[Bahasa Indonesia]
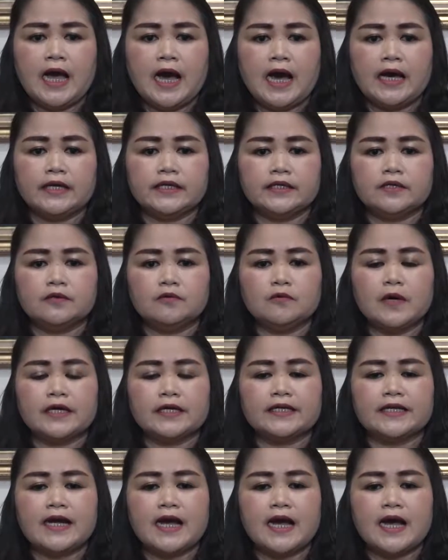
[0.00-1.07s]
Hari
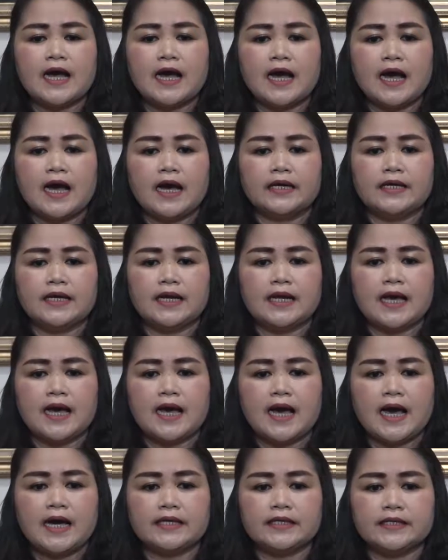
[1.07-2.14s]
keluarga adalah
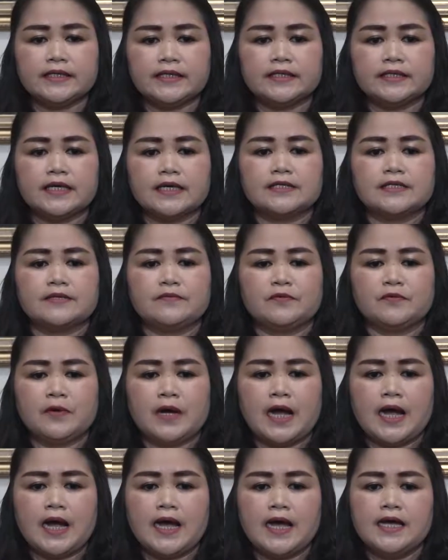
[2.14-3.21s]
hari kita
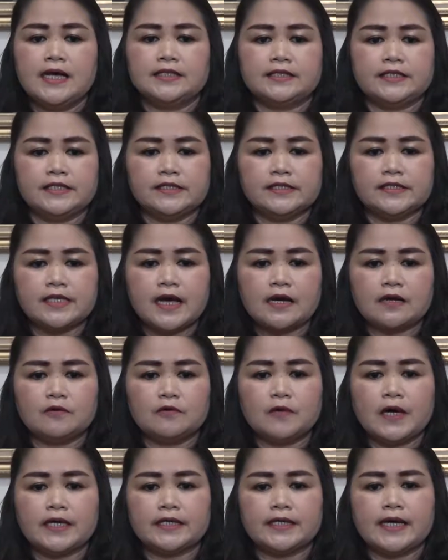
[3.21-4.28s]
semua. Cinta
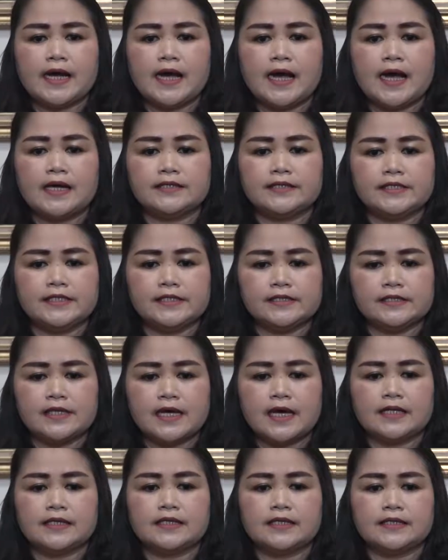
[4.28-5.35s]
keluarga,
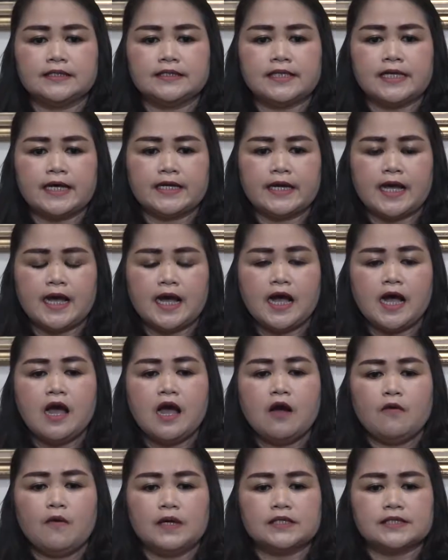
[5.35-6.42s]
cinta terencana.
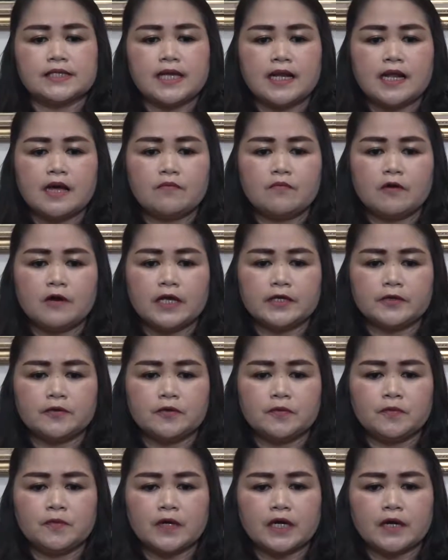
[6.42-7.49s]

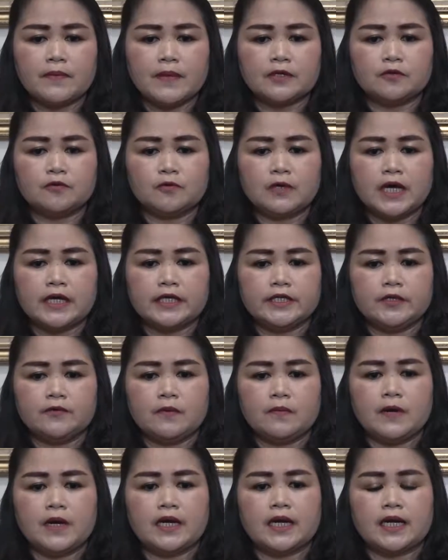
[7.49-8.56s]
Wassalamualaikum warahmatullahi
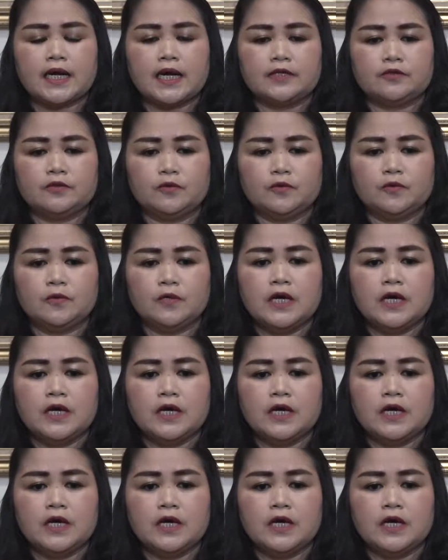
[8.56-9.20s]
wabarakatuh.